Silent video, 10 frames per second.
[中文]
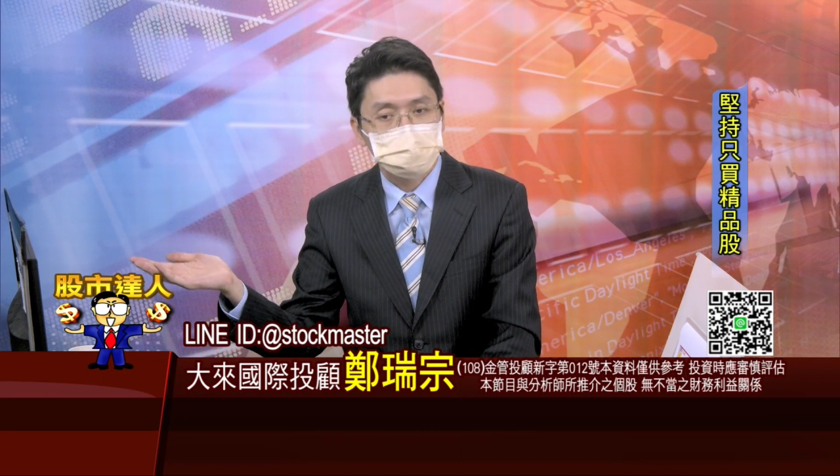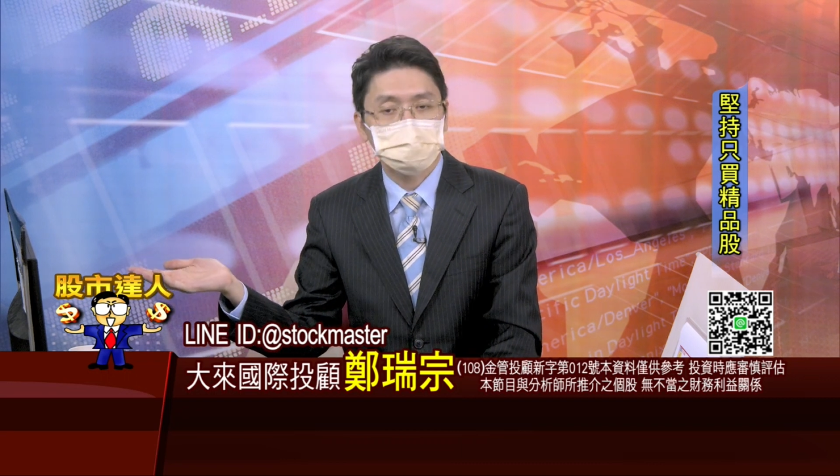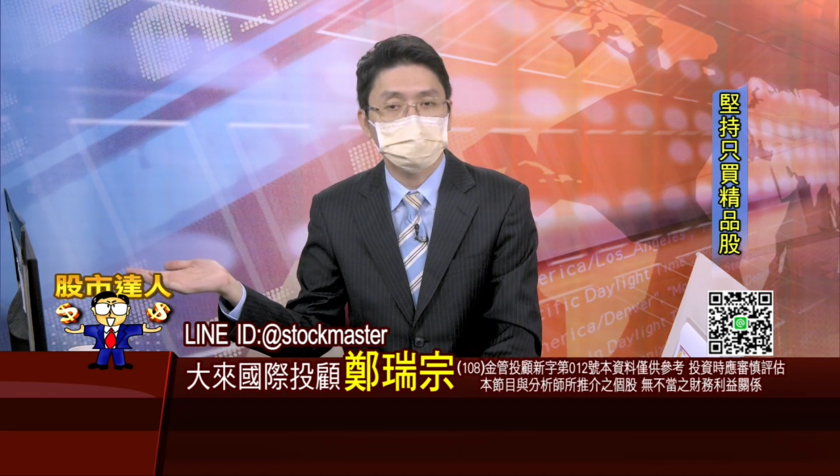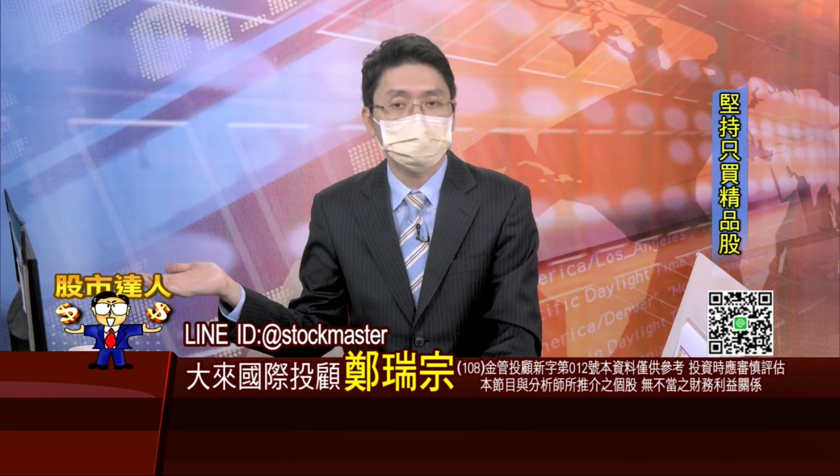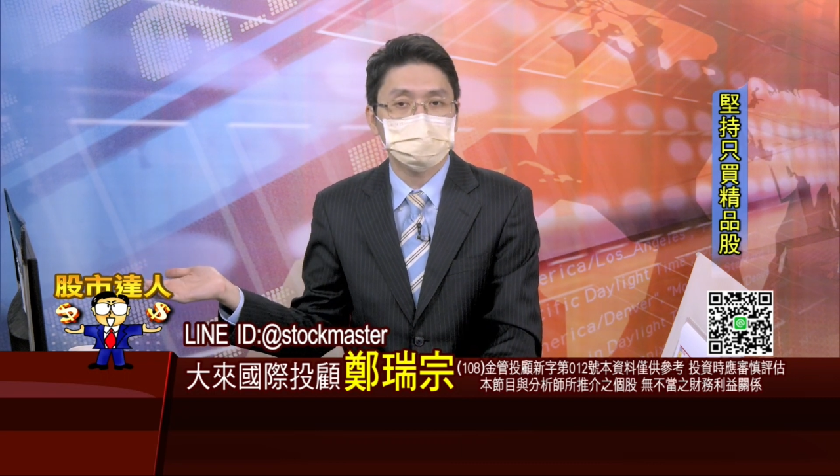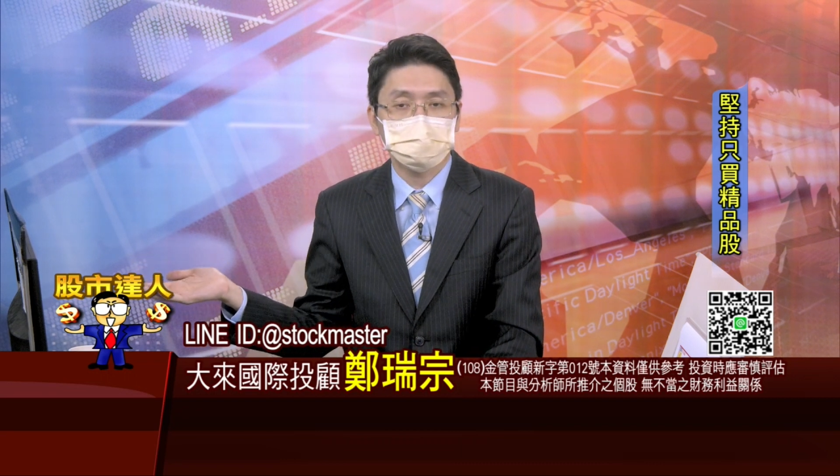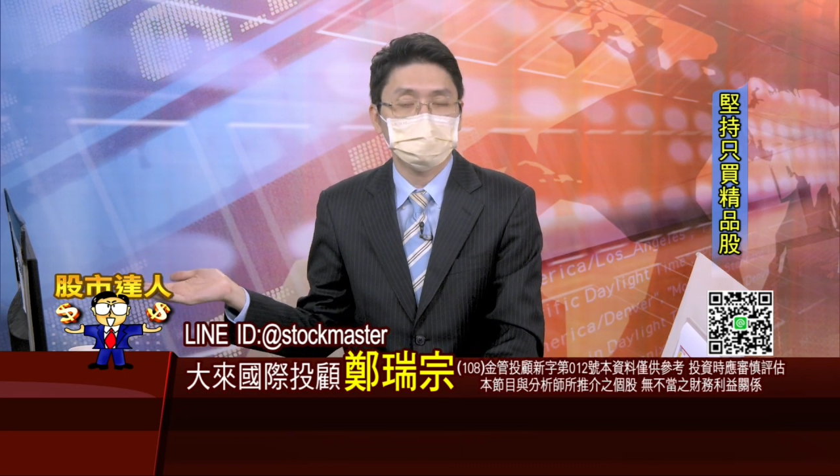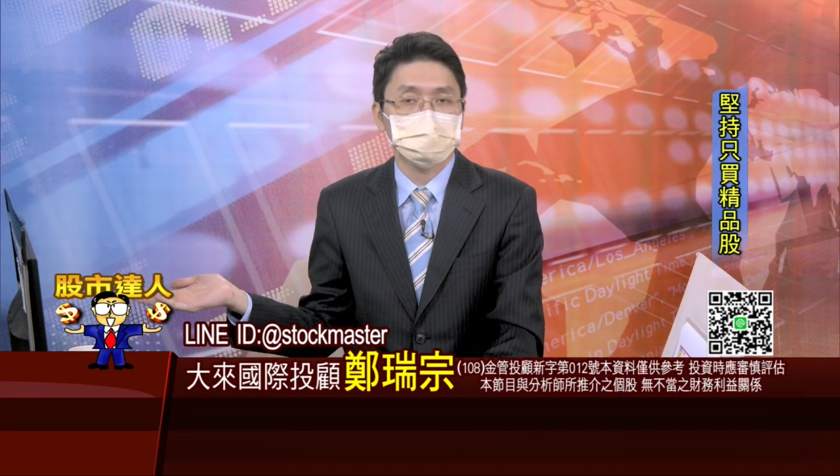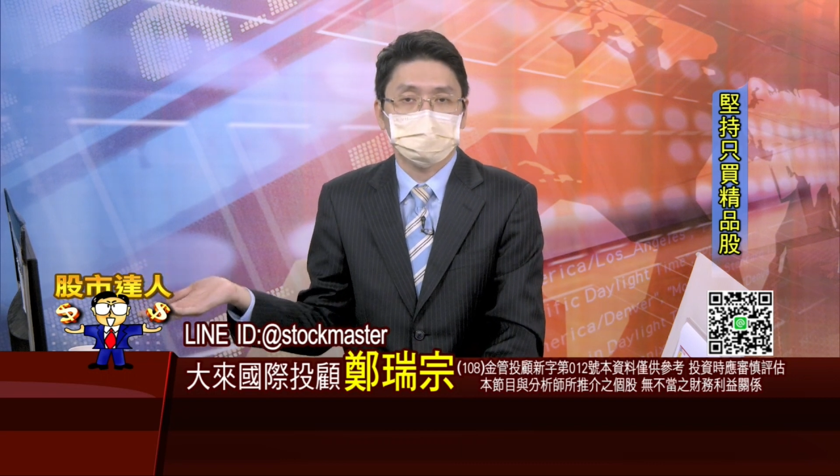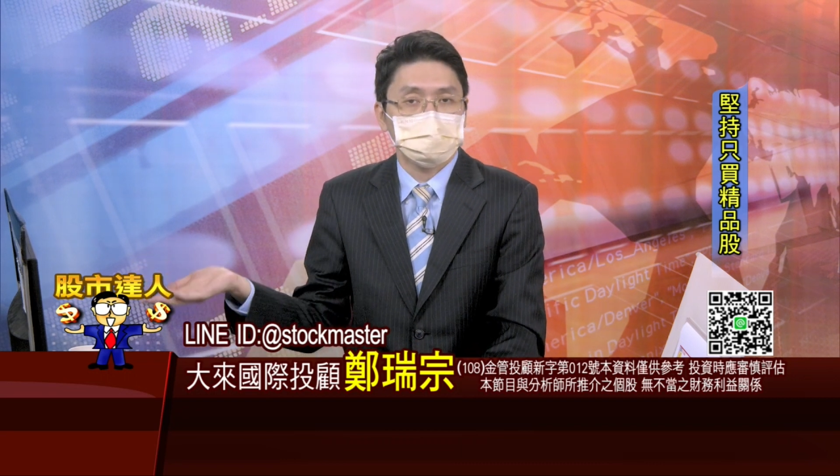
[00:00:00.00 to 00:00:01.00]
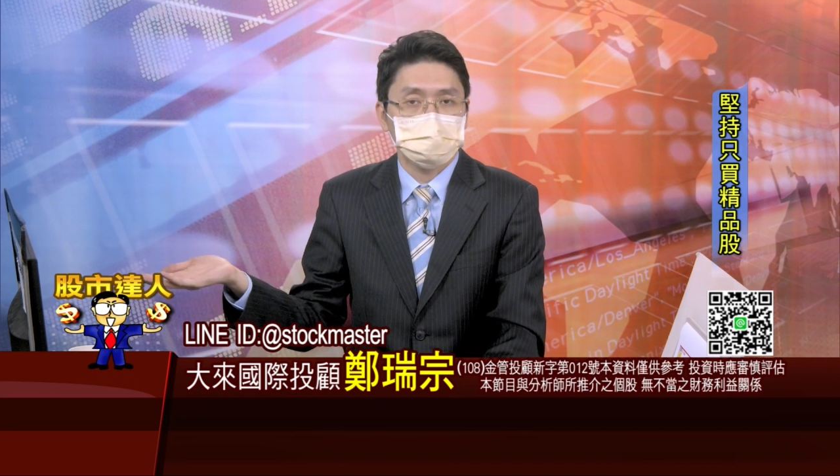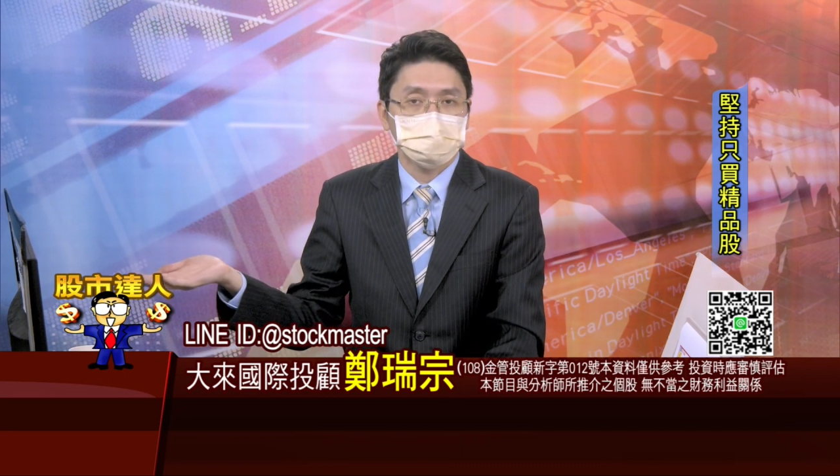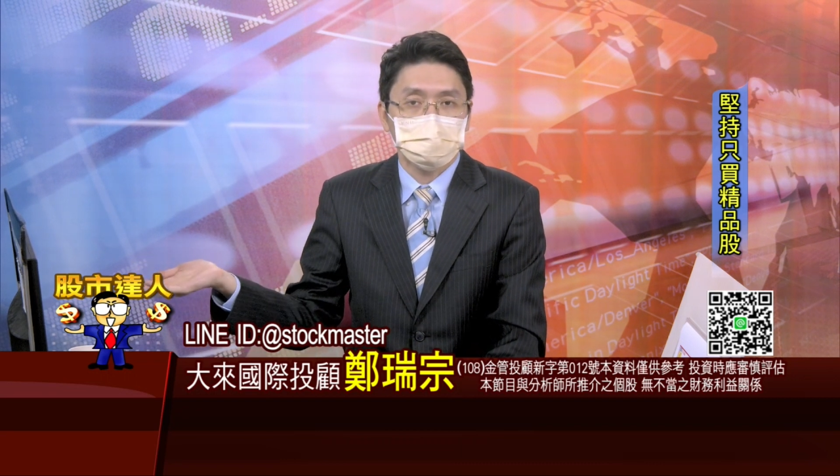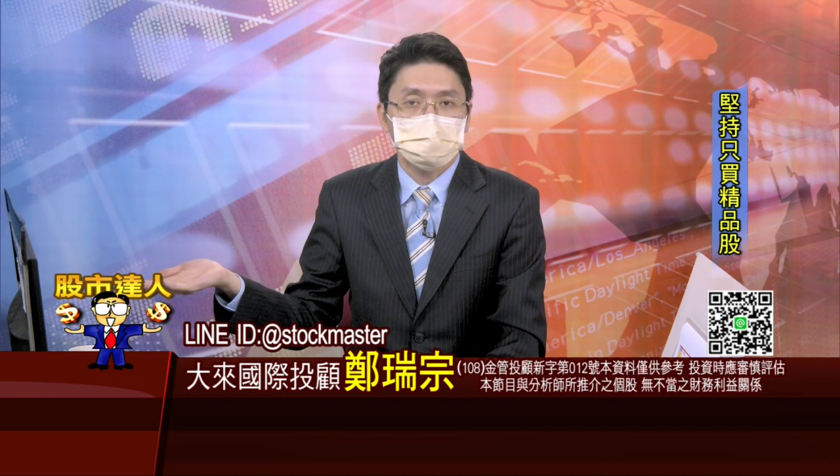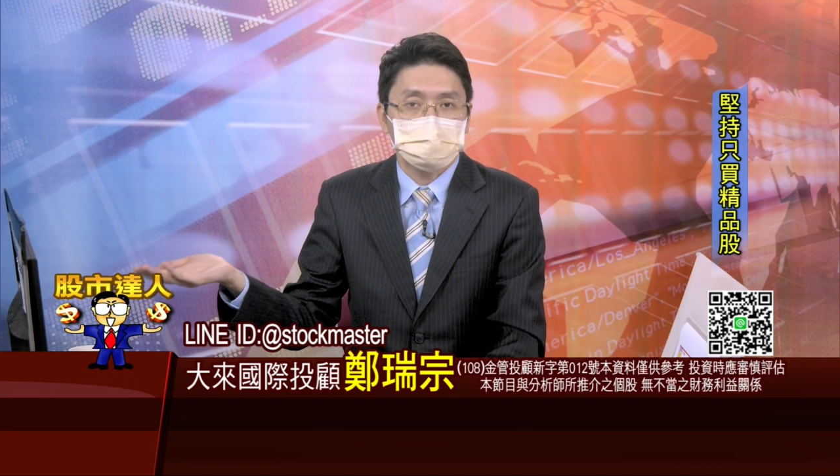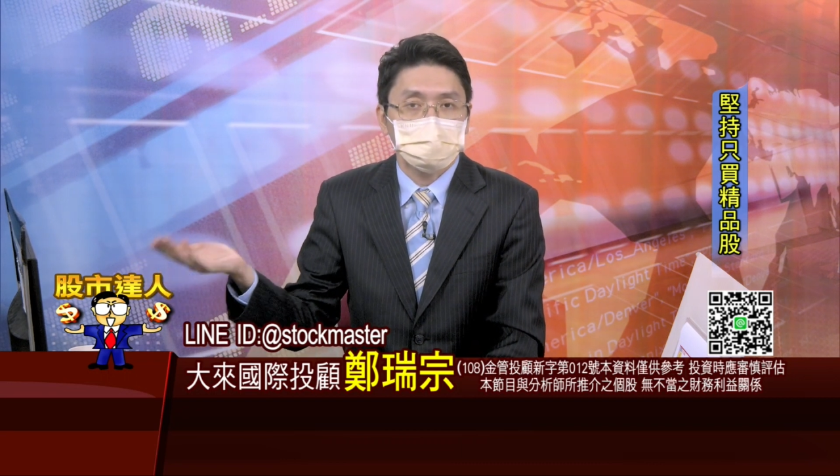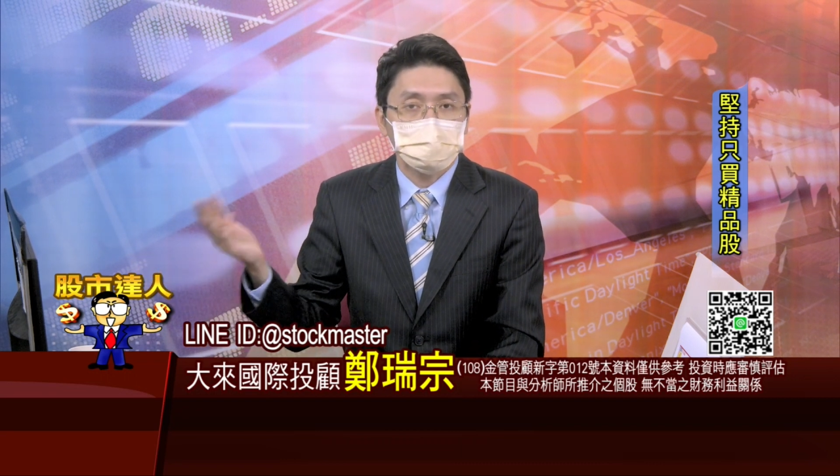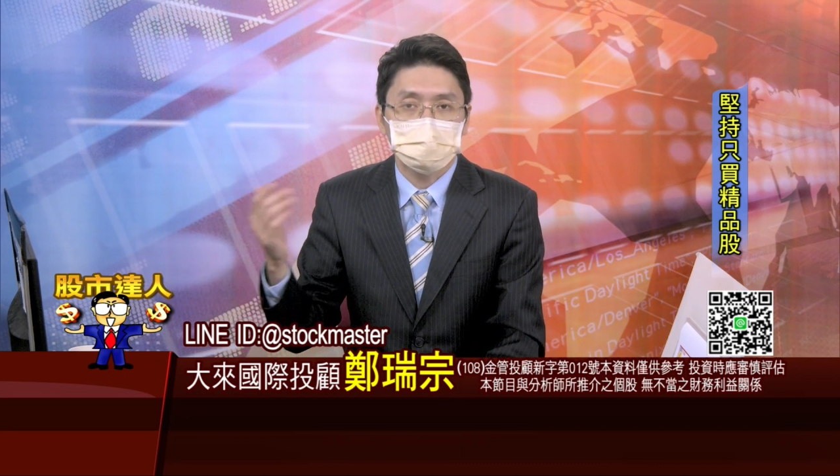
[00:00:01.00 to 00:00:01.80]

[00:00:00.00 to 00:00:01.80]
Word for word: 我一直说就是全力 support，